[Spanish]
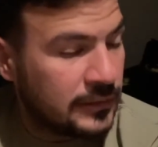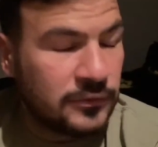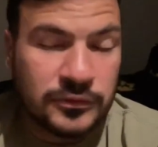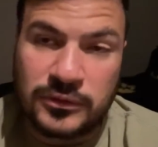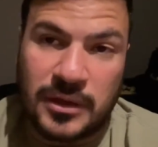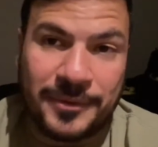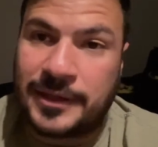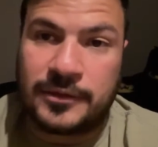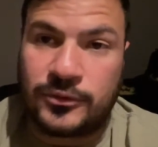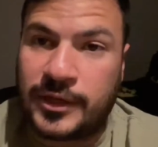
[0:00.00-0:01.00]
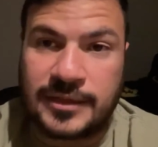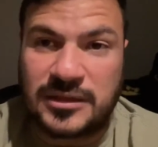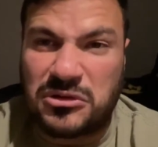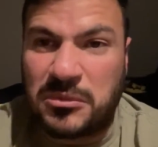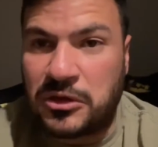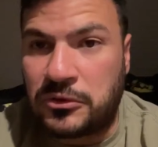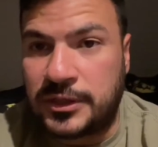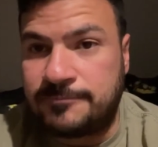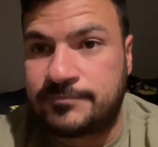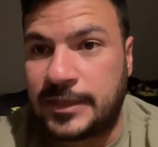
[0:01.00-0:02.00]
Afortunadamente estoy en casa de un amigo
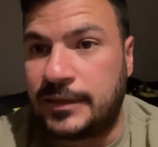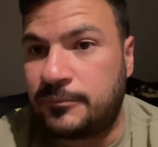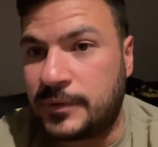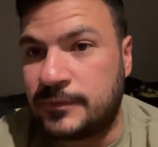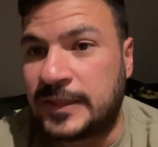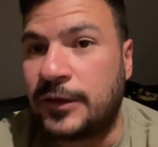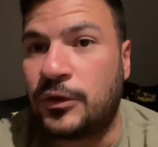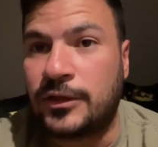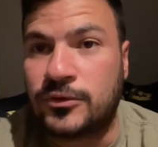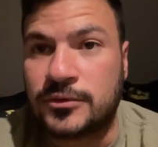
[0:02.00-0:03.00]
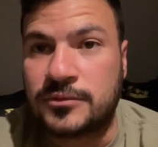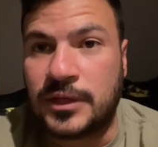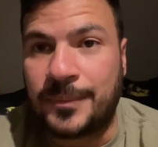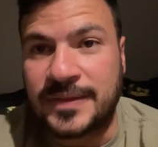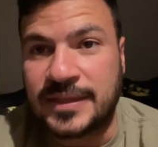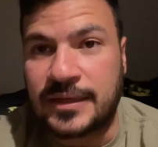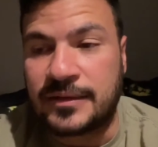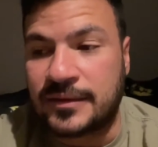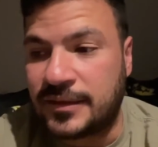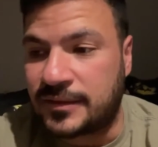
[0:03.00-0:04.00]
y, y me está ayudando a pasar
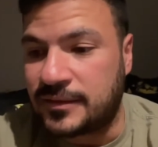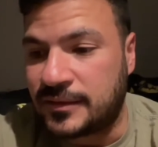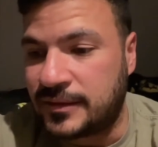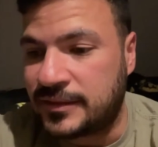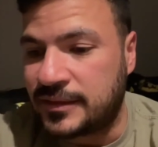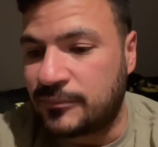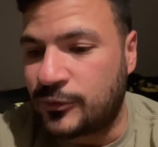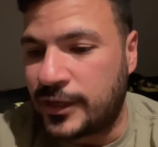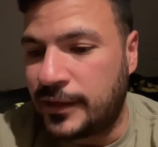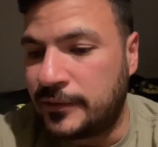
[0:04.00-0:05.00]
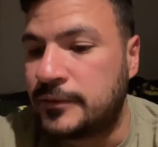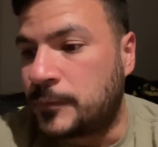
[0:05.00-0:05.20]
esta, esta temporada.